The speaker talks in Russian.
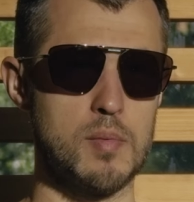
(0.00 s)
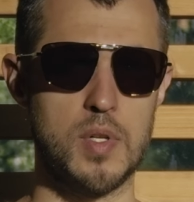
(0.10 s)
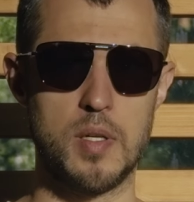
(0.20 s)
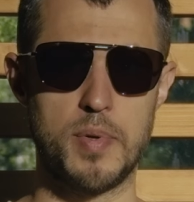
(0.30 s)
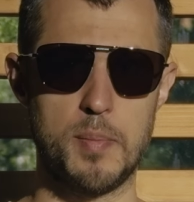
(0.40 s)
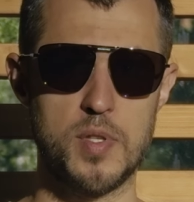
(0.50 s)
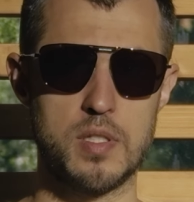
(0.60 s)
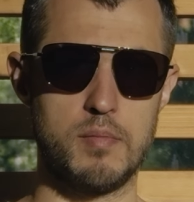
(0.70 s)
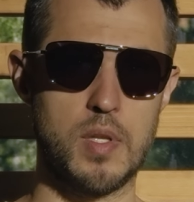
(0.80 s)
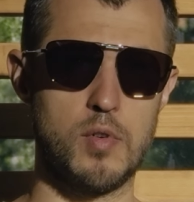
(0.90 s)
Мы
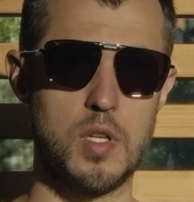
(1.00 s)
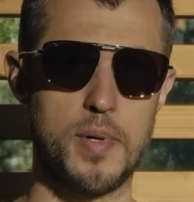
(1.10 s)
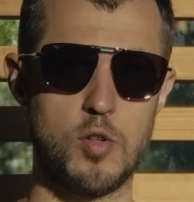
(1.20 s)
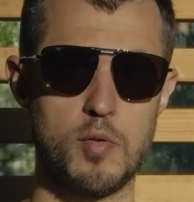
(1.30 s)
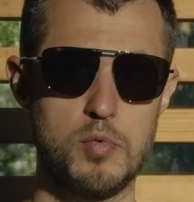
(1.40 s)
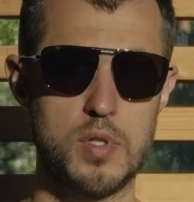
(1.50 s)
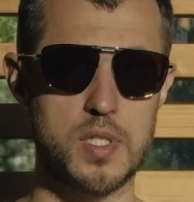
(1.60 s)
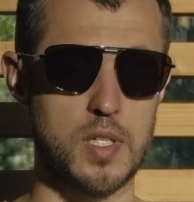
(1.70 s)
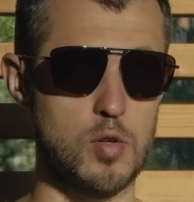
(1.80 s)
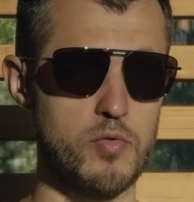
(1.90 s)
прописываем довольно подробную
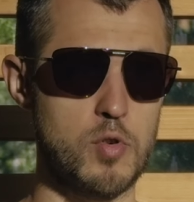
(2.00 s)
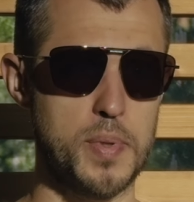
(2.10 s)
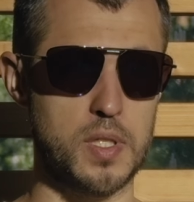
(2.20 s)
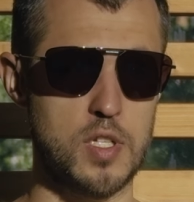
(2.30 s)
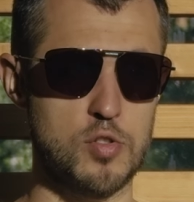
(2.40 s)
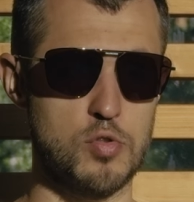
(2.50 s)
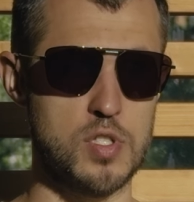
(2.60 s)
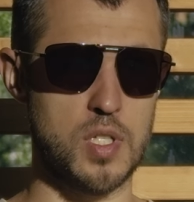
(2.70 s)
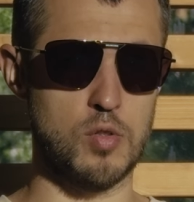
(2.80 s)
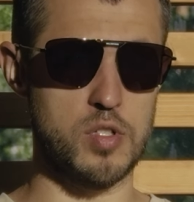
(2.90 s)
раскадровку под каждую сцену.